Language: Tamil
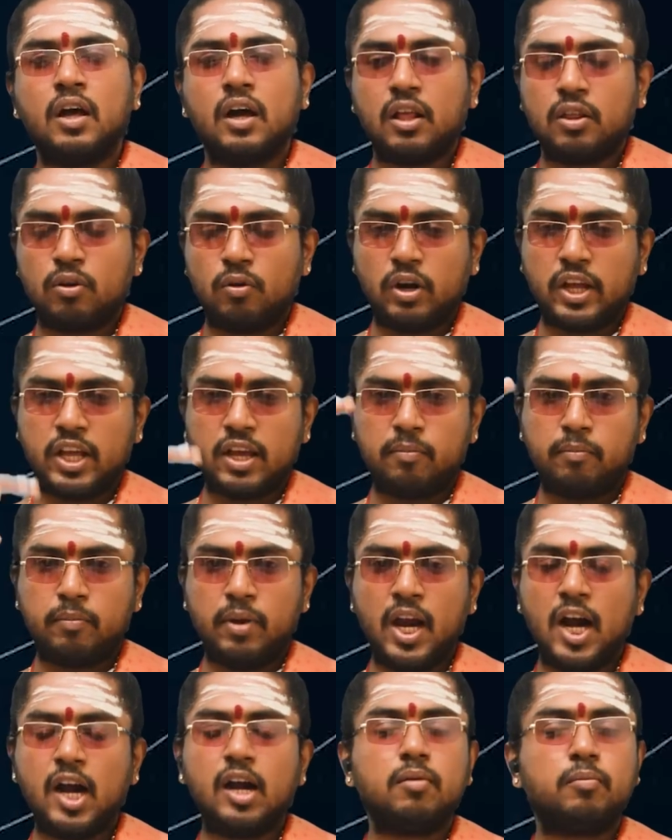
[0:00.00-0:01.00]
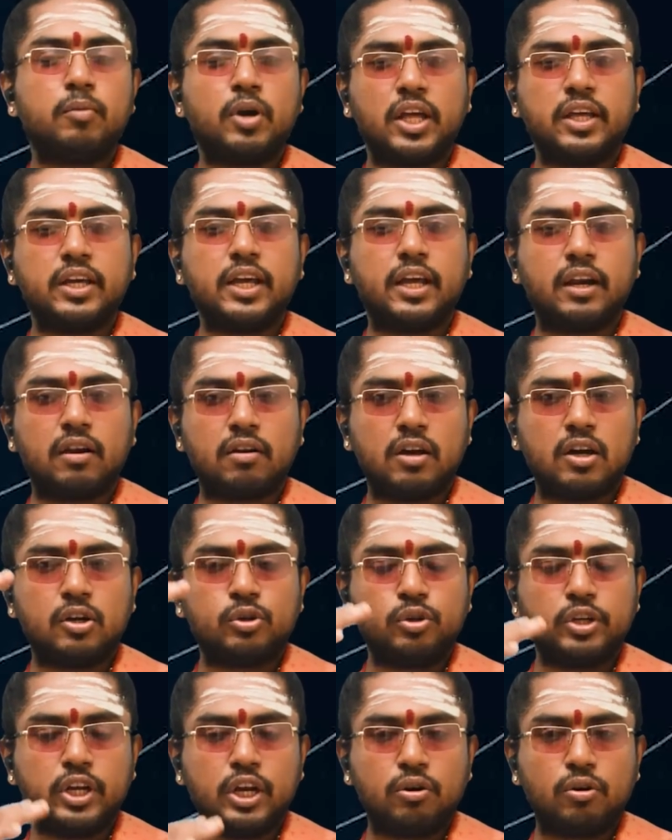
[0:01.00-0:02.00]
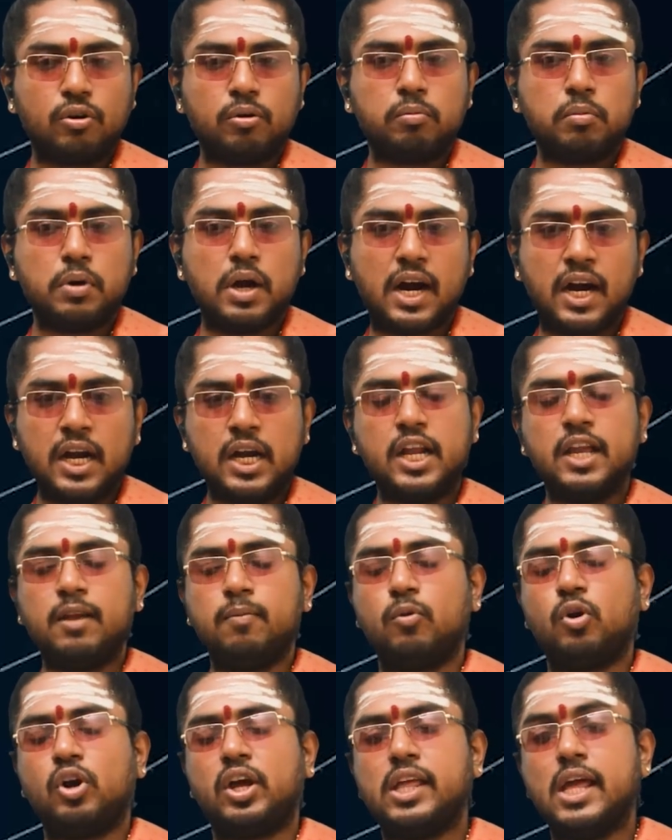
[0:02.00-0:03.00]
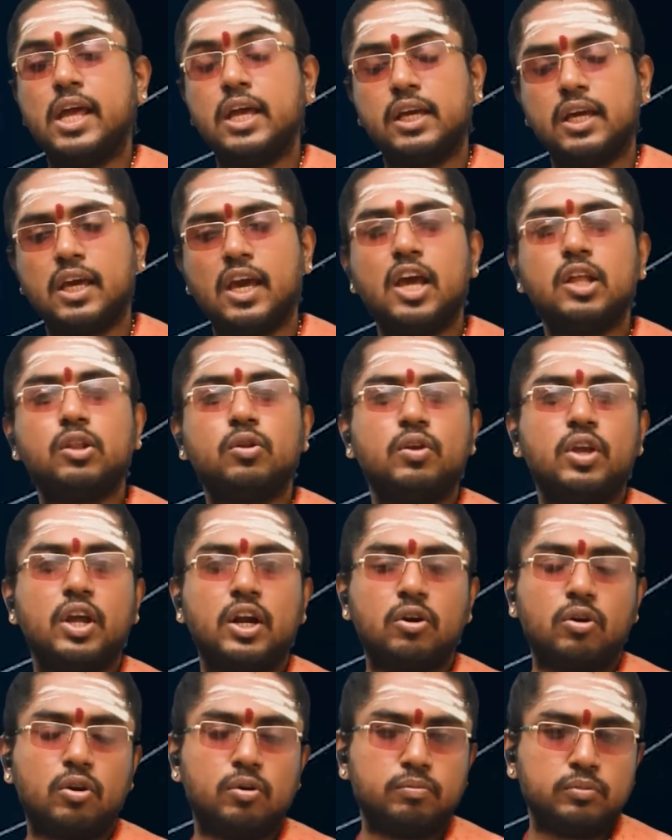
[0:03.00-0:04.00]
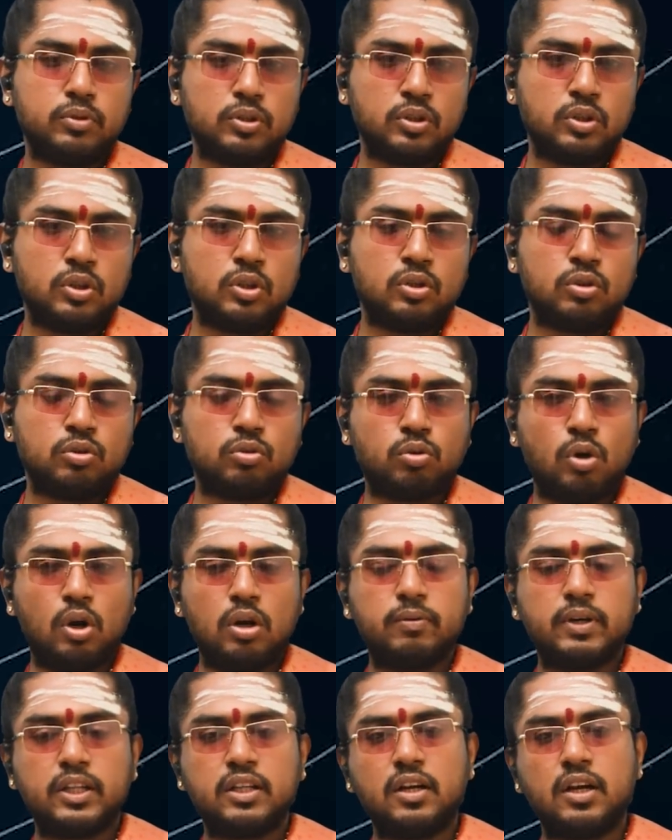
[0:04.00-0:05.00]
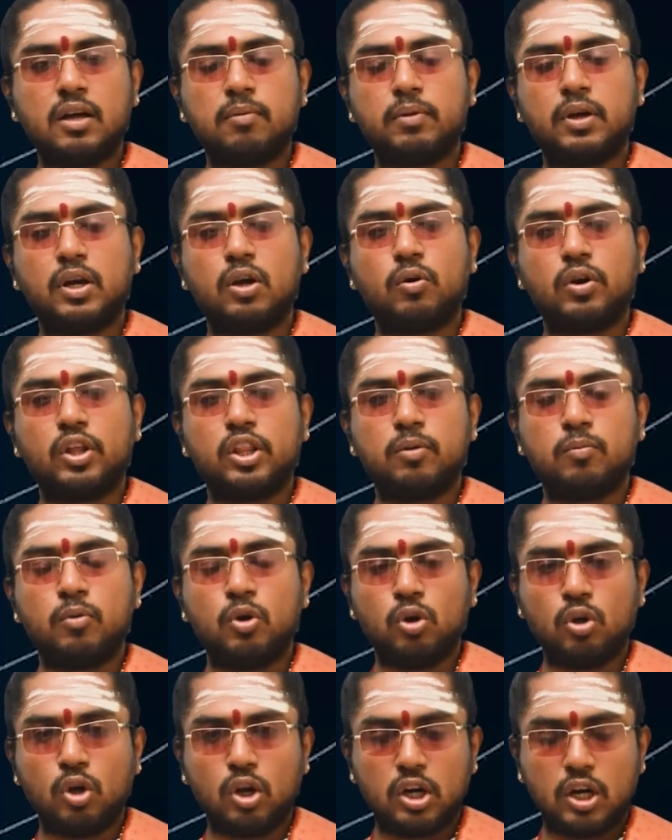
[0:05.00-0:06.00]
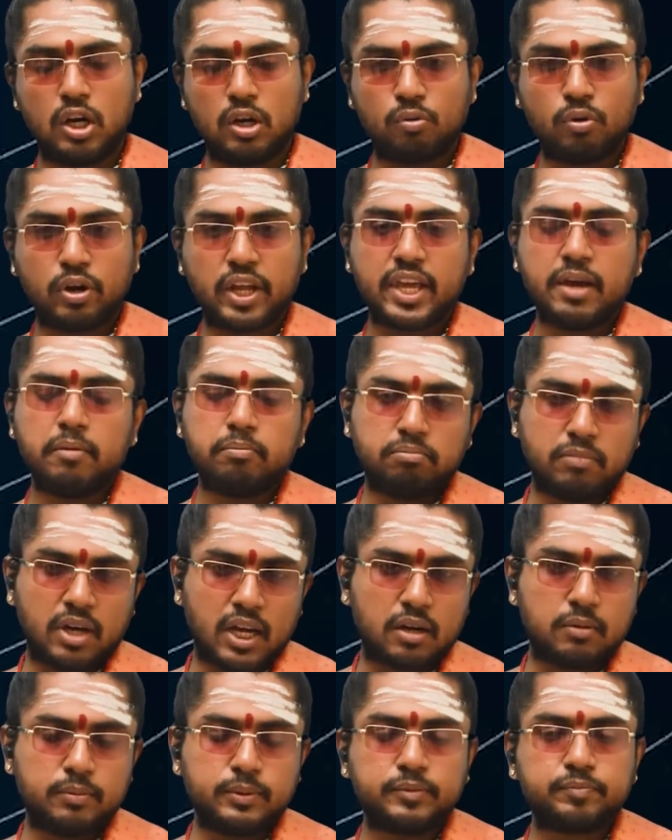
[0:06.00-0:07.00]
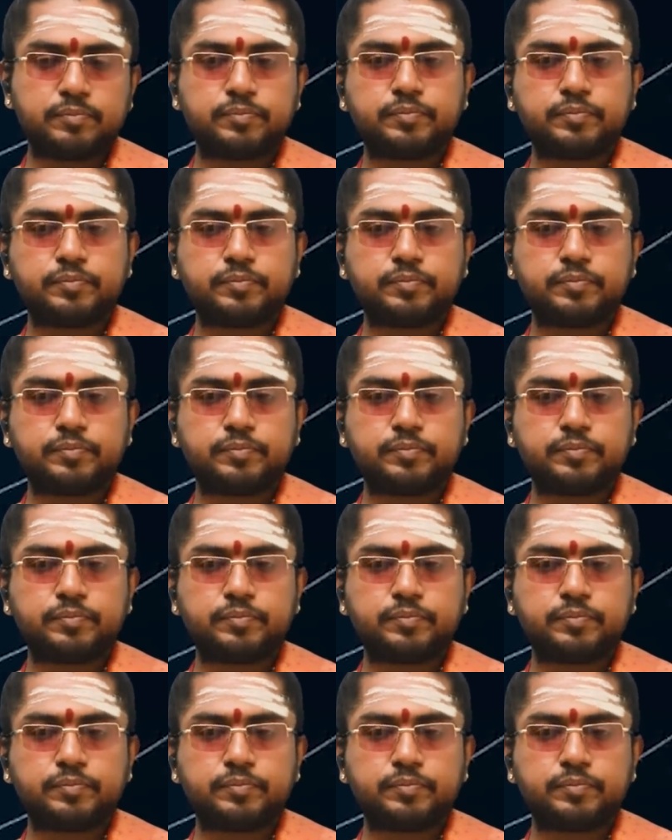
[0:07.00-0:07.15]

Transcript: அதனுடைய மேல்முனையை ராகு என்றும் அடிமுனையை கேது என்றும் சொல்வது நம்மளோடது முன்னோர்களினுடைய மரபு